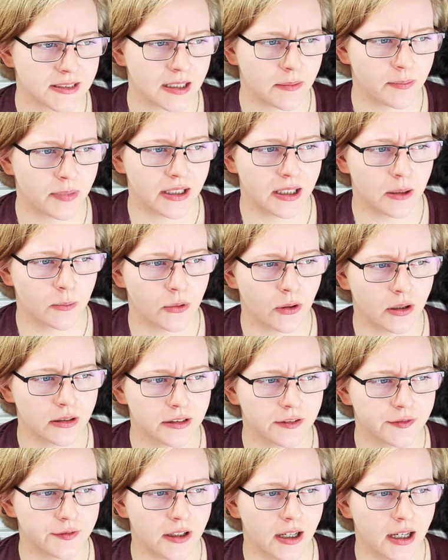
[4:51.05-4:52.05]
bis nach
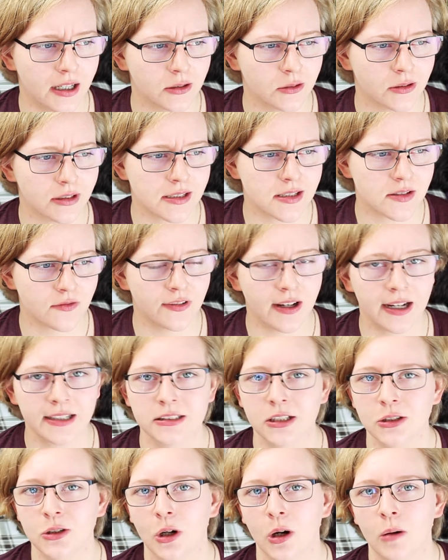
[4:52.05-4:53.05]
Paderborn gefahren und dann sind wir
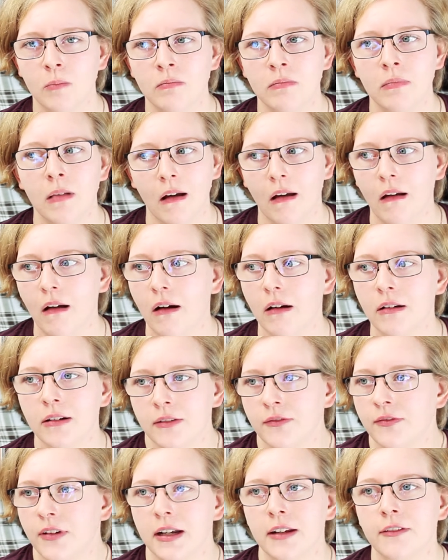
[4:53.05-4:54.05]
angekommen
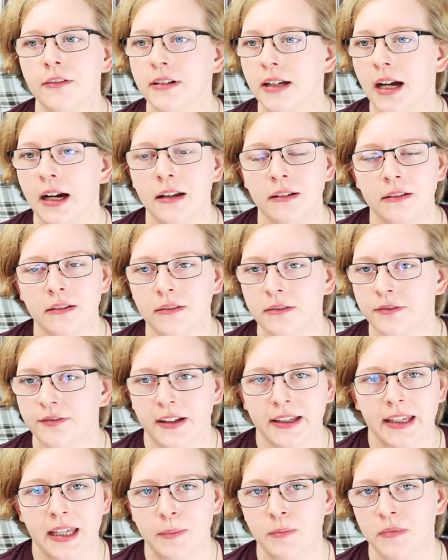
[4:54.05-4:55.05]
und dann war da gerade
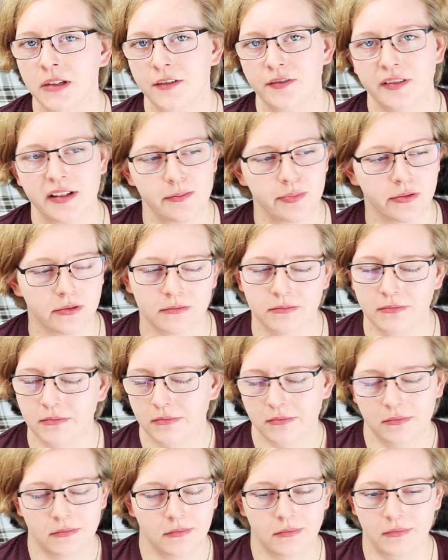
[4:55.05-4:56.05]
vergeben der Welpe.
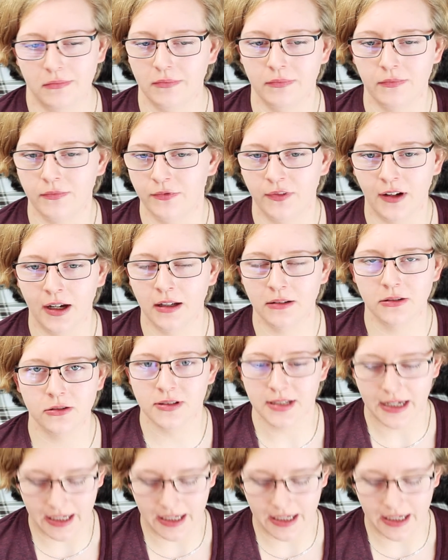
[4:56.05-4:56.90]
War